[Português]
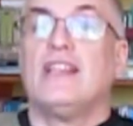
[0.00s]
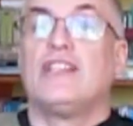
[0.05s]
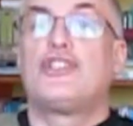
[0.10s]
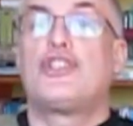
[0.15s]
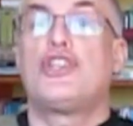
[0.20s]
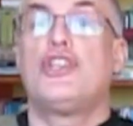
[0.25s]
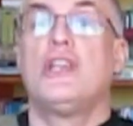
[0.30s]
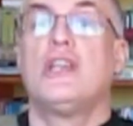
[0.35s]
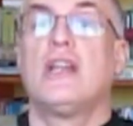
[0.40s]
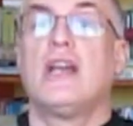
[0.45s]

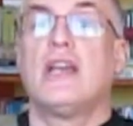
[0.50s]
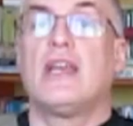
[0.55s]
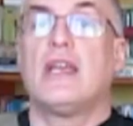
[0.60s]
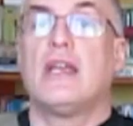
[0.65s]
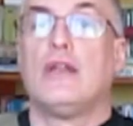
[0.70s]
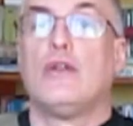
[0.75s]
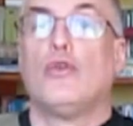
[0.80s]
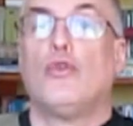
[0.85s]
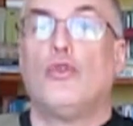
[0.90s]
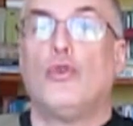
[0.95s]
tira
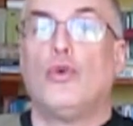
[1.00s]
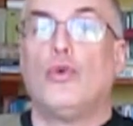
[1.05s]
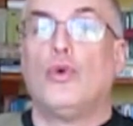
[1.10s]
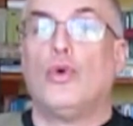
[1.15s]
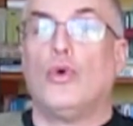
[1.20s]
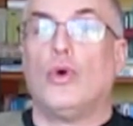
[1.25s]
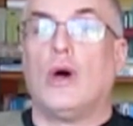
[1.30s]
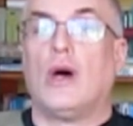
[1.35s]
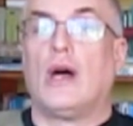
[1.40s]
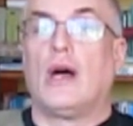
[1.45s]
ele
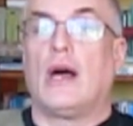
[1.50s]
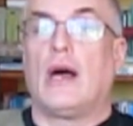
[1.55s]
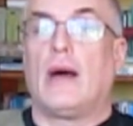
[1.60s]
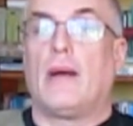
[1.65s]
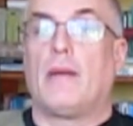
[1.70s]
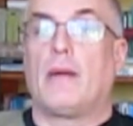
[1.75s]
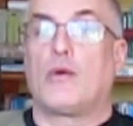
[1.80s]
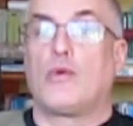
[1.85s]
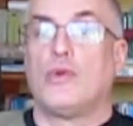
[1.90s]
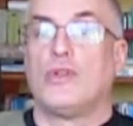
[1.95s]
o,
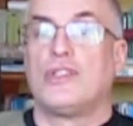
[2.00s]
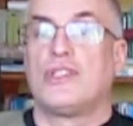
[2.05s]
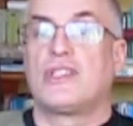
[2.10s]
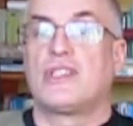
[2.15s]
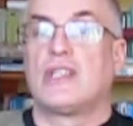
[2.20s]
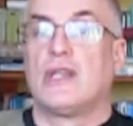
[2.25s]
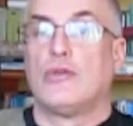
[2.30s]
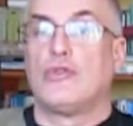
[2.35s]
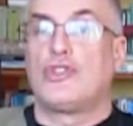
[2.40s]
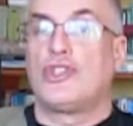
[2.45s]
a, a,
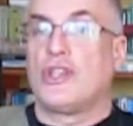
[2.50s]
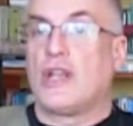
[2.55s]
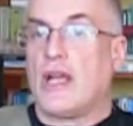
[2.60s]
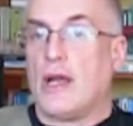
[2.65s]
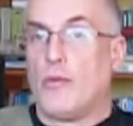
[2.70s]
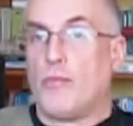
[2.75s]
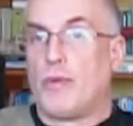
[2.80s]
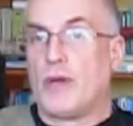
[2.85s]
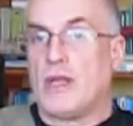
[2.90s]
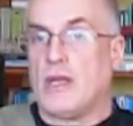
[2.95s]
condição de
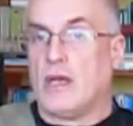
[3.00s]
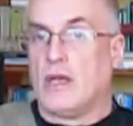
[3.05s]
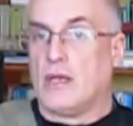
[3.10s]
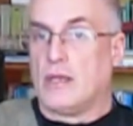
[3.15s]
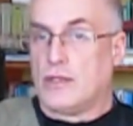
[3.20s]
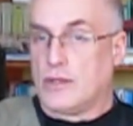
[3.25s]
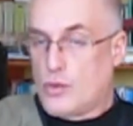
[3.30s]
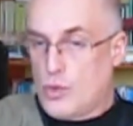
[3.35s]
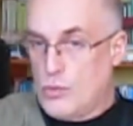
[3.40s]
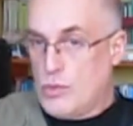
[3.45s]
réu,
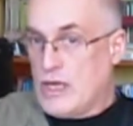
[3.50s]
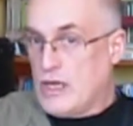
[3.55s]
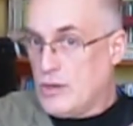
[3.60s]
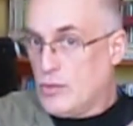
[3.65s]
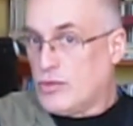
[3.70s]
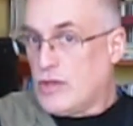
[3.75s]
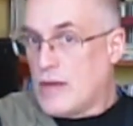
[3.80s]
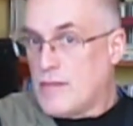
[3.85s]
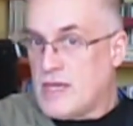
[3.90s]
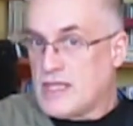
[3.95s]
eh, como ele
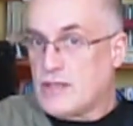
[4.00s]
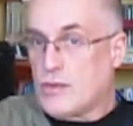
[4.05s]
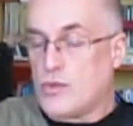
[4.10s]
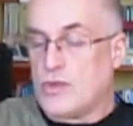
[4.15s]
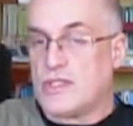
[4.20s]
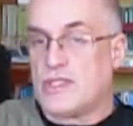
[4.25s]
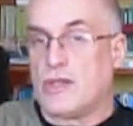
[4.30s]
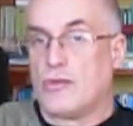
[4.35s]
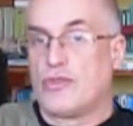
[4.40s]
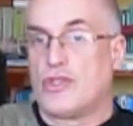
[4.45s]
não tem mais a
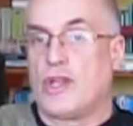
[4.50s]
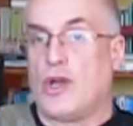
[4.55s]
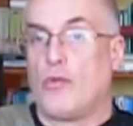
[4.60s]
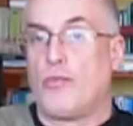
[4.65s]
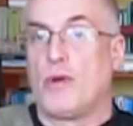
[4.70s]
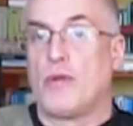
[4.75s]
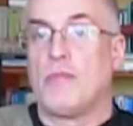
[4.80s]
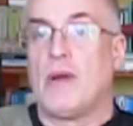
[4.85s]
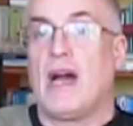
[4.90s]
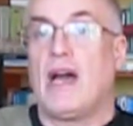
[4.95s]
condição de réu
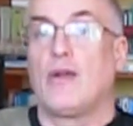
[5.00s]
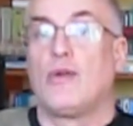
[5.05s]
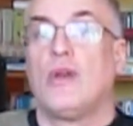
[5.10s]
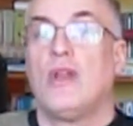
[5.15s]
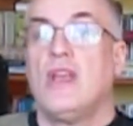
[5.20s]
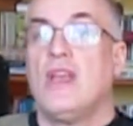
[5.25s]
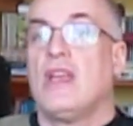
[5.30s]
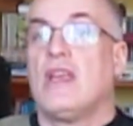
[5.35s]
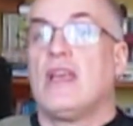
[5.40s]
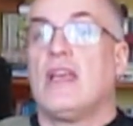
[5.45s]
primário,
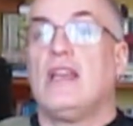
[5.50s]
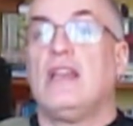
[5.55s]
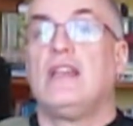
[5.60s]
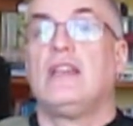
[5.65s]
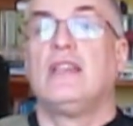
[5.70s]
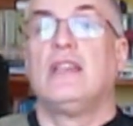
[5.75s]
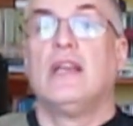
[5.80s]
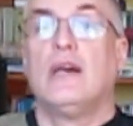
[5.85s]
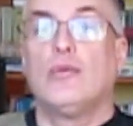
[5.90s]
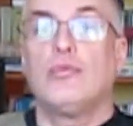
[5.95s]
ele
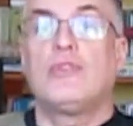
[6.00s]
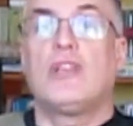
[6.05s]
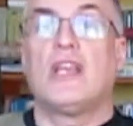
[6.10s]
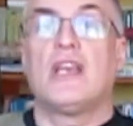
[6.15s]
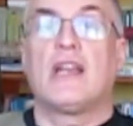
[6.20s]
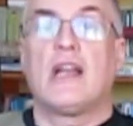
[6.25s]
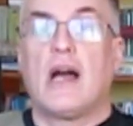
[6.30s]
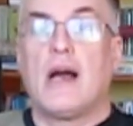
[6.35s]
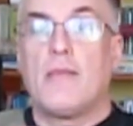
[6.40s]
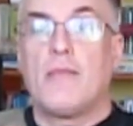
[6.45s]
não
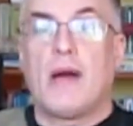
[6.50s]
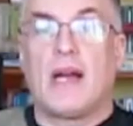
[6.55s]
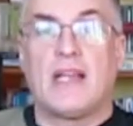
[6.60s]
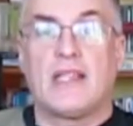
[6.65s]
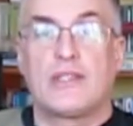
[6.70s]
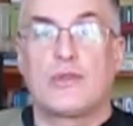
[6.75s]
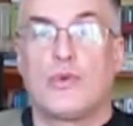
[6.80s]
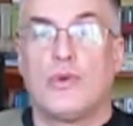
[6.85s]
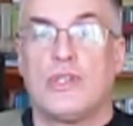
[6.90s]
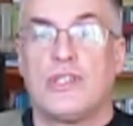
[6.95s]
terá
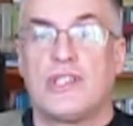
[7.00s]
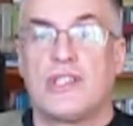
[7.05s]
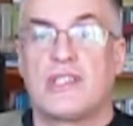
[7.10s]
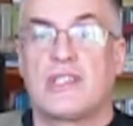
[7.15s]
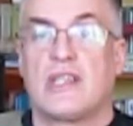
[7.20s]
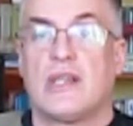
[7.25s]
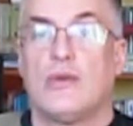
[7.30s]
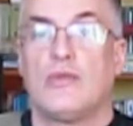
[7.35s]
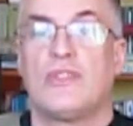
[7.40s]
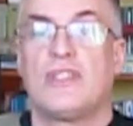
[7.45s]
mais
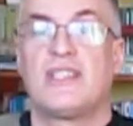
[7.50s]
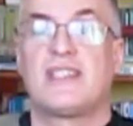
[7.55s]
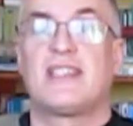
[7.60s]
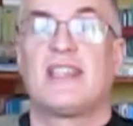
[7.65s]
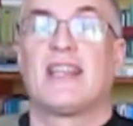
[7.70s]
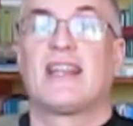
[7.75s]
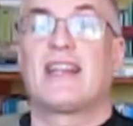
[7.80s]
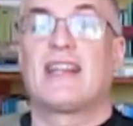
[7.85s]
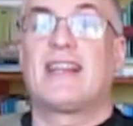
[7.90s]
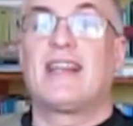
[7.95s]
condição de
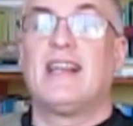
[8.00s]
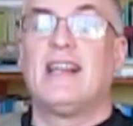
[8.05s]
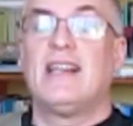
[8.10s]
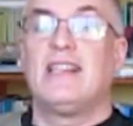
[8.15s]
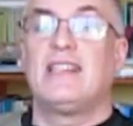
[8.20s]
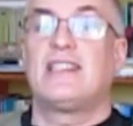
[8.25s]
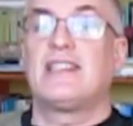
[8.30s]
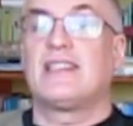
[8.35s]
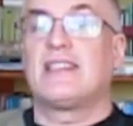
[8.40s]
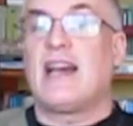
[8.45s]
ser
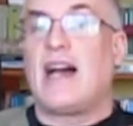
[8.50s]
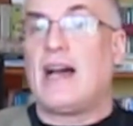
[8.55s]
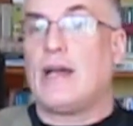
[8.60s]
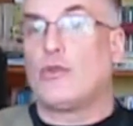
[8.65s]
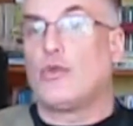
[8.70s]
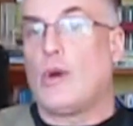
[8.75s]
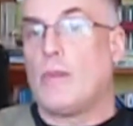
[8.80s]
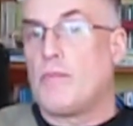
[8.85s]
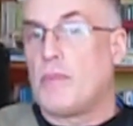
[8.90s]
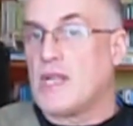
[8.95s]

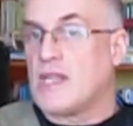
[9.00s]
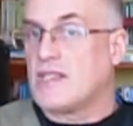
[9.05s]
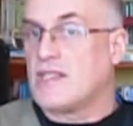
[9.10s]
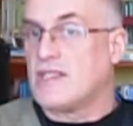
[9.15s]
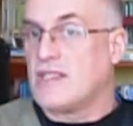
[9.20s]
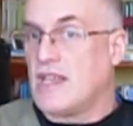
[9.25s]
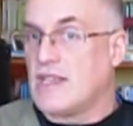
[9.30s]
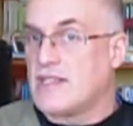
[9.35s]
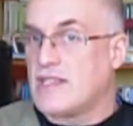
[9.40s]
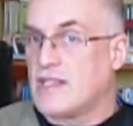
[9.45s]
candidato à
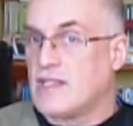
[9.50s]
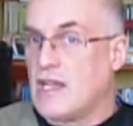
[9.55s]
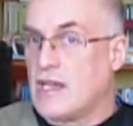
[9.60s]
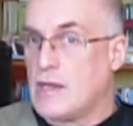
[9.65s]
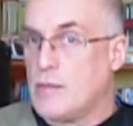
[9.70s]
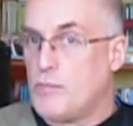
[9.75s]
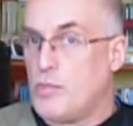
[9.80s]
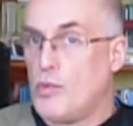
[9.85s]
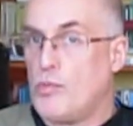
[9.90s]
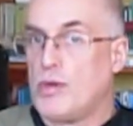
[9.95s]
presidência da
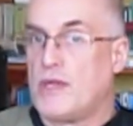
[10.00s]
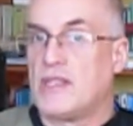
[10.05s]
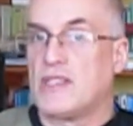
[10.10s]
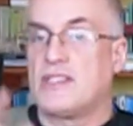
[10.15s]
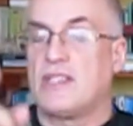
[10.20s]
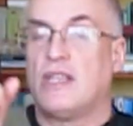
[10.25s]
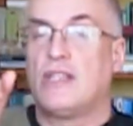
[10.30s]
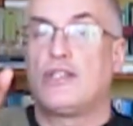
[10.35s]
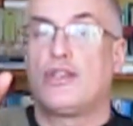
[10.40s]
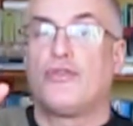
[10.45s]
República.
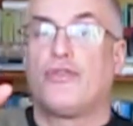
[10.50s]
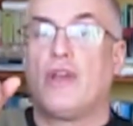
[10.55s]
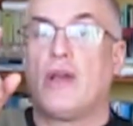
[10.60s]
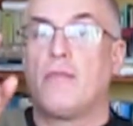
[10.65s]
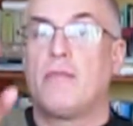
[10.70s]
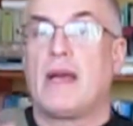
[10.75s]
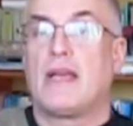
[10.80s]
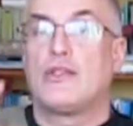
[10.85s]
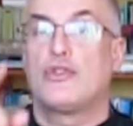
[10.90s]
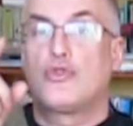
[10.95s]
Se ele tiver
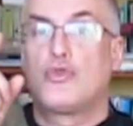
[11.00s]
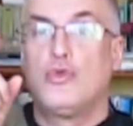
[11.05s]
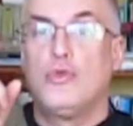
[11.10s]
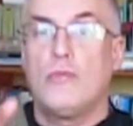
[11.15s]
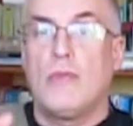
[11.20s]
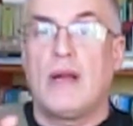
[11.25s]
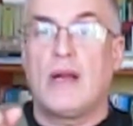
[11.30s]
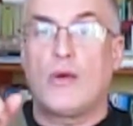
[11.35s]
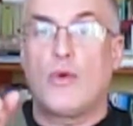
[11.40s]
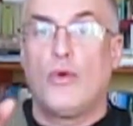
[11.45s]
mais
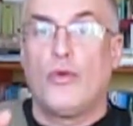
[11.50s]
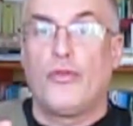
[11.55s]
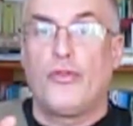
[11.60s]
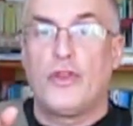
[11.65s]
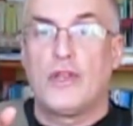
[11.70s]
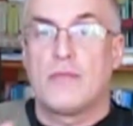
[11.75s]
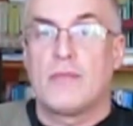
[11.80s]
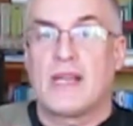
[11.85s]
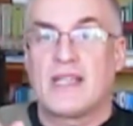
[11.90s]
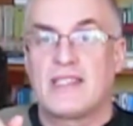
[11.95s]
uma
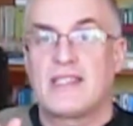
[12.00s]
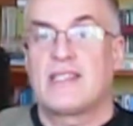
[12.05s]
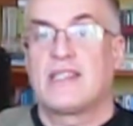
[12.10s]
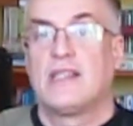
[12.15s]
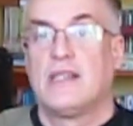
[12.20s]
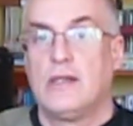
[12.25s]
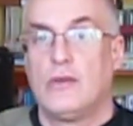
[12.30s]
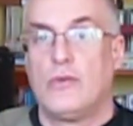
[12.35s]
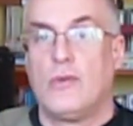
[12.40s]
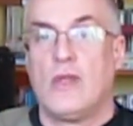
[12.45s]

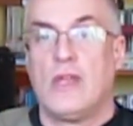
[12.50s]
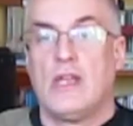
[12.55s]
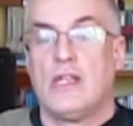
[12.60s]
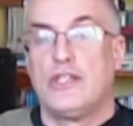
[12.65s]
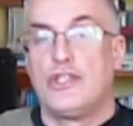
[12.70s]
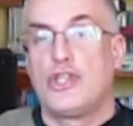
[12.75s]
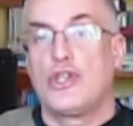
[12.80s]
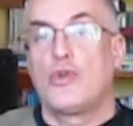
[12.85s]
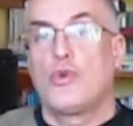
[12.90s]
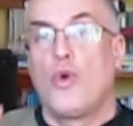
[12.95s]
confirmação
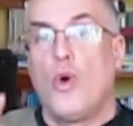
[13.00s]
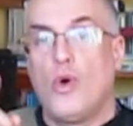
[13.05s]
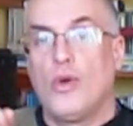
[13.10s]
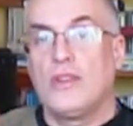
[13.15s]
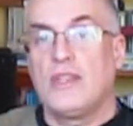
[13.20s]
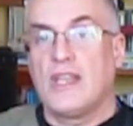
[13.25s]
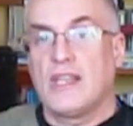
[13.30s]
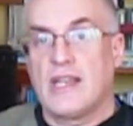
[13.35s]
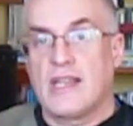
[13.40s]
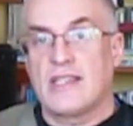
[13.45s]
de
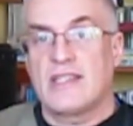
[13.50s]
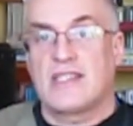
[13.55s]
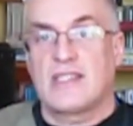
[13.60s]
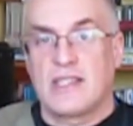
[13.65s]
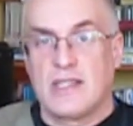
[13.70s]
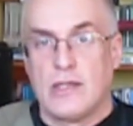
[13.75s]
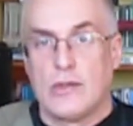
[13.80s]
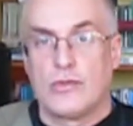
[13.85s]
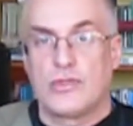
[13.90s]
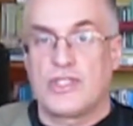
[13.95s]

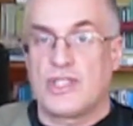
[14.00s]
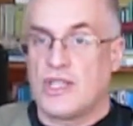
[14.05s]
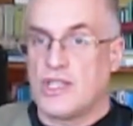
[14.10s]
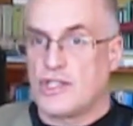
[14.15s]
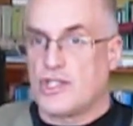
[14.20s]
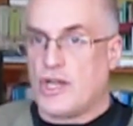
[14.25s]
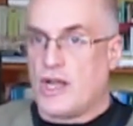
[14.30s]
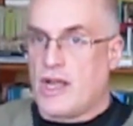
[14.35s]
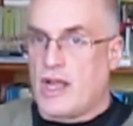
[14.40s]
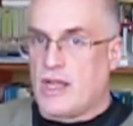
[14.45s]
condenação,
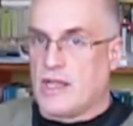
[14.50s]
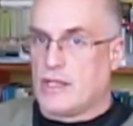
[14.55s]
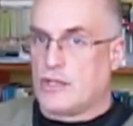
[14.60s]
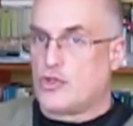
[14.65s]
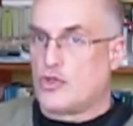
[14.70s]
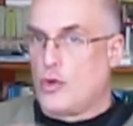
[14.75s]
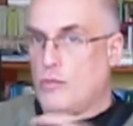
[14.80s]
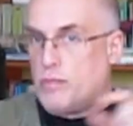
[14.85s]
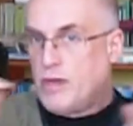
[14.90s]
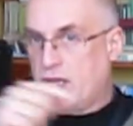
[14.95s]
seja ela
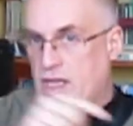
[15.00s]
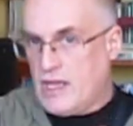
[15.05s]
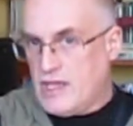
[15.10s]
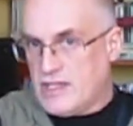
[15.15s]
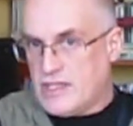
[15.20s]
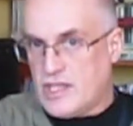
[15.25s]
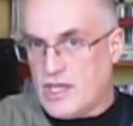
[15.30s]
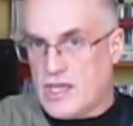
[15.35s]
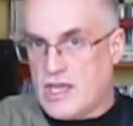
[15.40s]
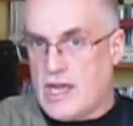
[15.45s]
sobre
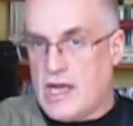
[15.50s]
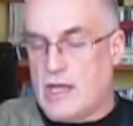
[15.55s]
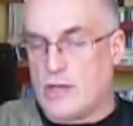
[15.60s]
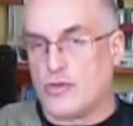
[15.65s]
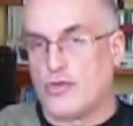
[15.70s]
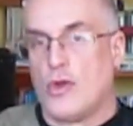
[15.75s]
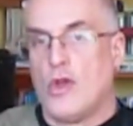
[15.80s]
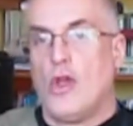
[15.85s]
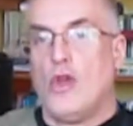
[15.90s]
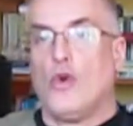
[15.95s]
esse
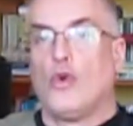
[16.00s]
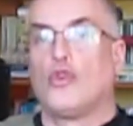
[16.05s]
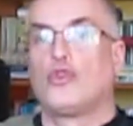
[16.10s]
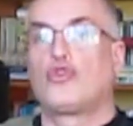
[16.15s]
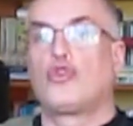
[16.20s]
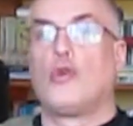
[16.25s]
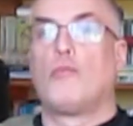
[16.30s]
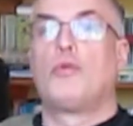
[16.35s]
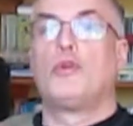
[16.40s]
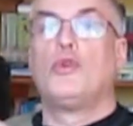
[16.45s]
caso ou
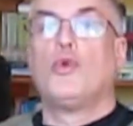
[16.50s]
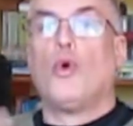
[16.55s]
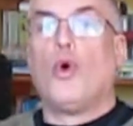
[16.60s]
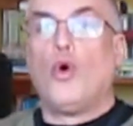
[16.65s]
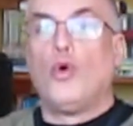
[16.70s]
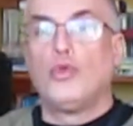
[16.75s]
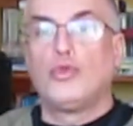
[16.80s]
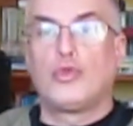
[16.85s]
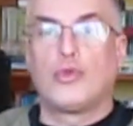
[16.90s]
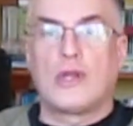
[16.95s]
sobre
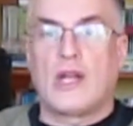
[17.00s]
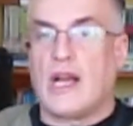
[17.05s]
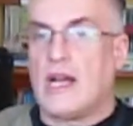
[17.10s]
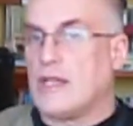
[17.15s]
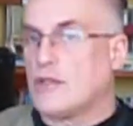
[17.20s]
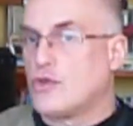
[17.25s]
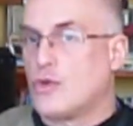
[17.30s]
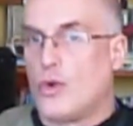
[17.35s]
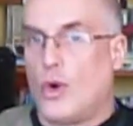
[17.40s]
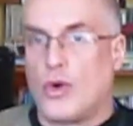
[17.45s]
outro
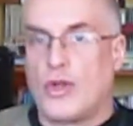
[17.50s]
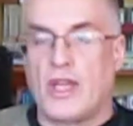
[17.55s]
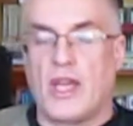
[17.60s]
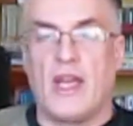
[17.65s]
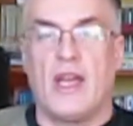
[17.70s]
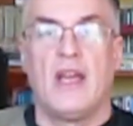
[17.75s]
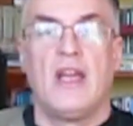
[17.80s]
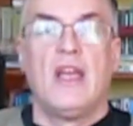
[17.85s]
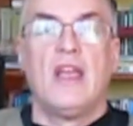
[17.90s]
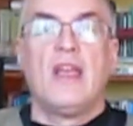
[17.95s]
caso
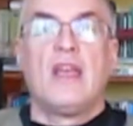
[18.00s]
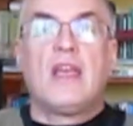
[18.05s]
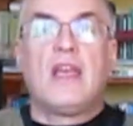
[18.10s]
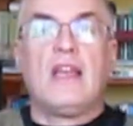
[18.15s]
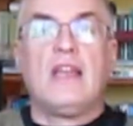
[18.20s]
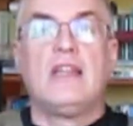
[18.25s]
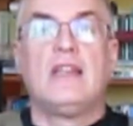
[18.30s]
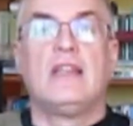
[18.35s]
qualquer, ele